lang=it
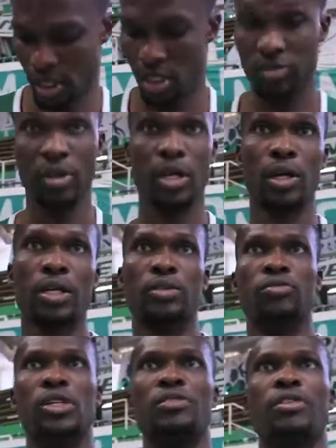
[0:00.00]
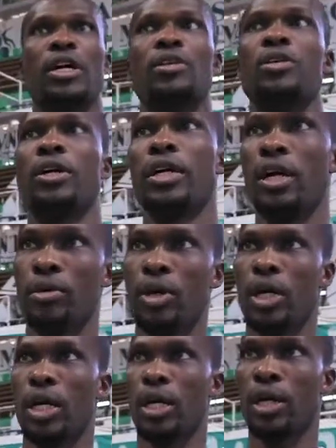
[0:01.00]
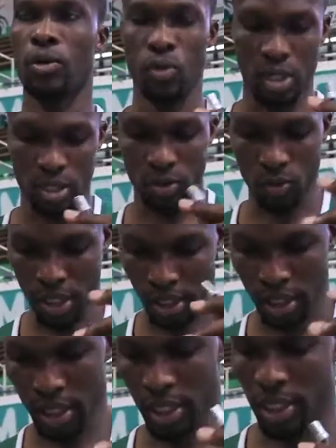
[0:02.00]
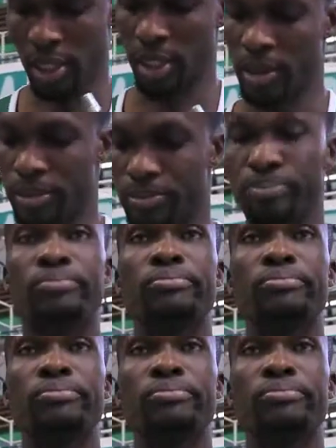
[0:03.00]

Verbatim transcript: livello, livello quello che mm,